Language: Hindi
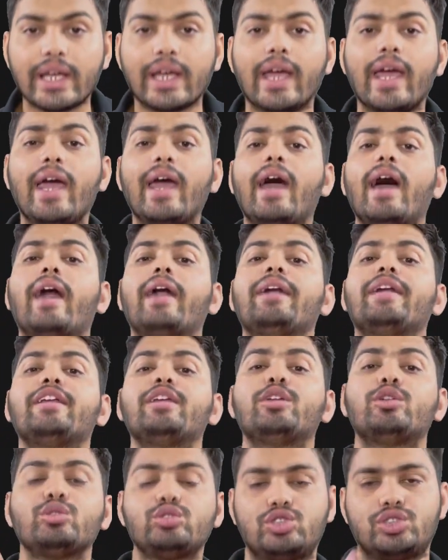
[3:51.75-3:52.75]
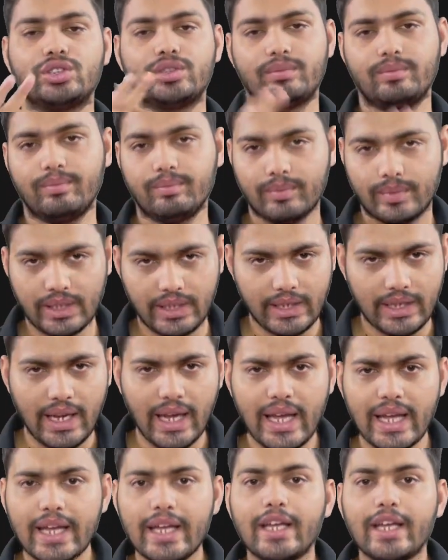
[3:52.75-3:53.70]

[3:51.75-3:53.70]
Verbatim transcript: हैं अंडयुज ठीक है